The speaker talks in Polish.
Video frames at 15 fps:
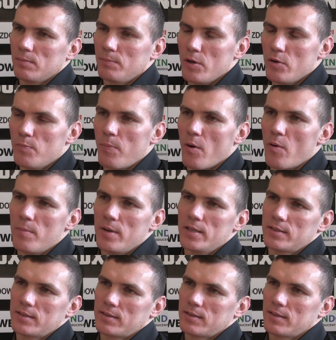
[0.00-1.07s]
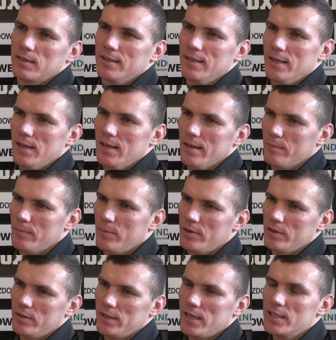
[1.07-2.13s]
Był pomysł
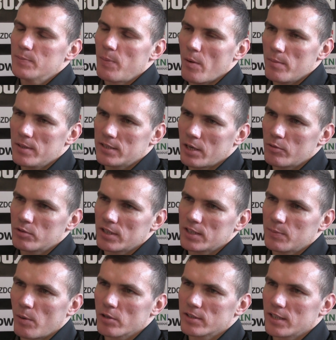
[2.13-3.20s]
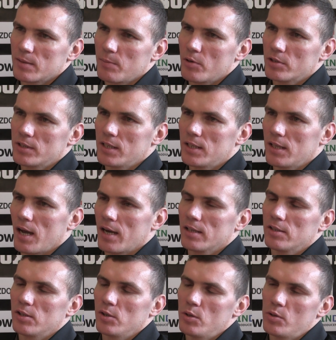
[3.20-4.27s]
by jest pomysł cały czas Polsce Boxing
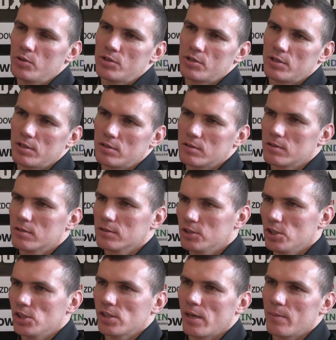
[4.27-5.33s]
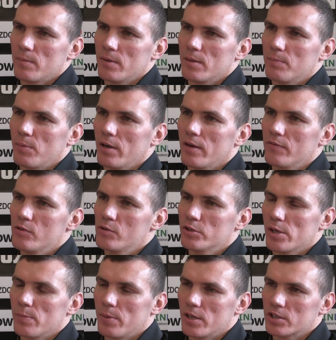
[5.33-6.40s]
Night. Już dziś tam pojawiły
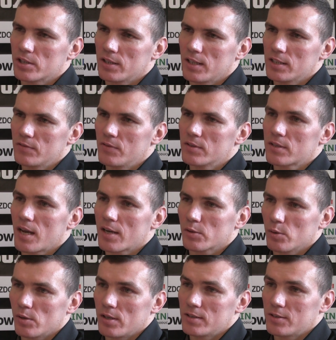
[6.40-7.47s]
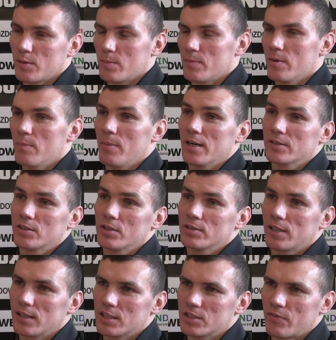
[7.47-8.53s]
się pierwsze nazwiska, które są bardzo
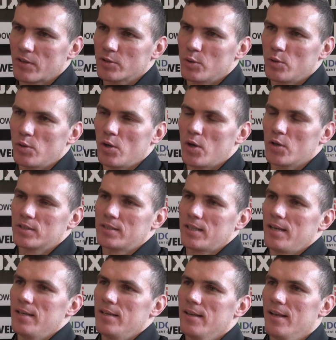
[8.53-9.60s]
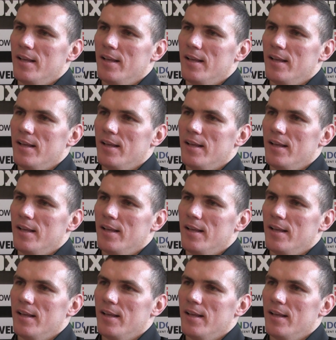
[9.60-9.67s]
satysfakcjonujące,